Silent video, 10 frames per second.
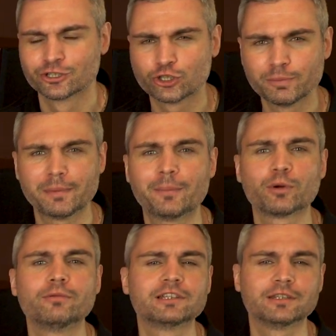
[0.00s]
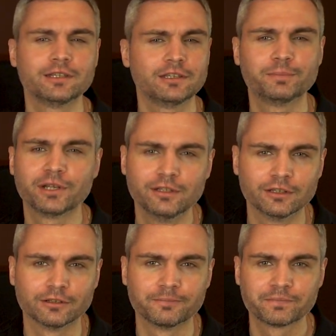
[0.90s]
чтобы попробовать найти
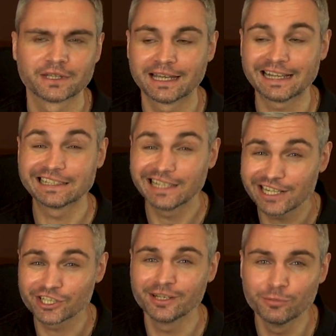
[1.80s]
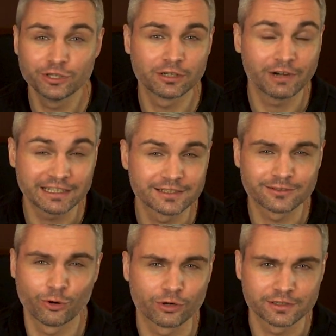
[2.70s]
предел. Когда же ему не хватит
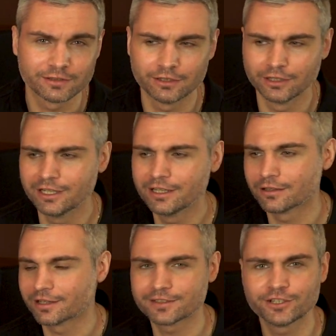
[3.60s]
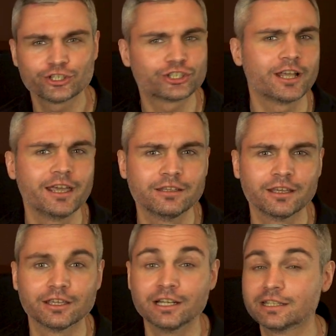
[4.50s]
скорости, или
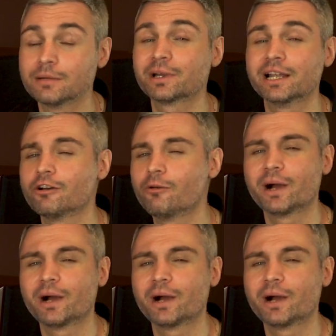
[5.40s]
разрешения, или тембрального